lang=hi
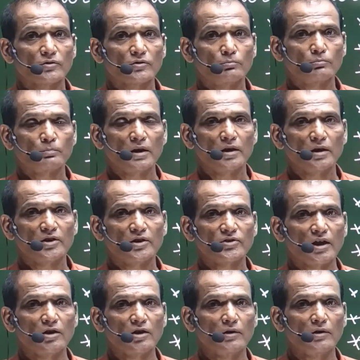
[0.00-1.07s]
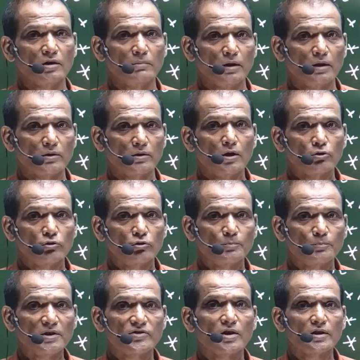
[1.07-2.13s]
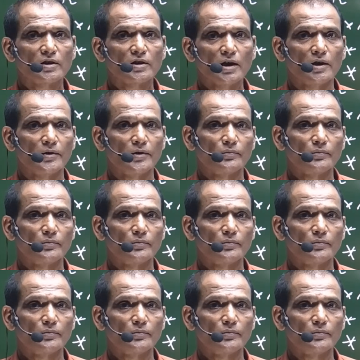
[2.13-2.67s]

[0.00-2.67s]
पहले की सारी वाली बात तो ये पिक्चर है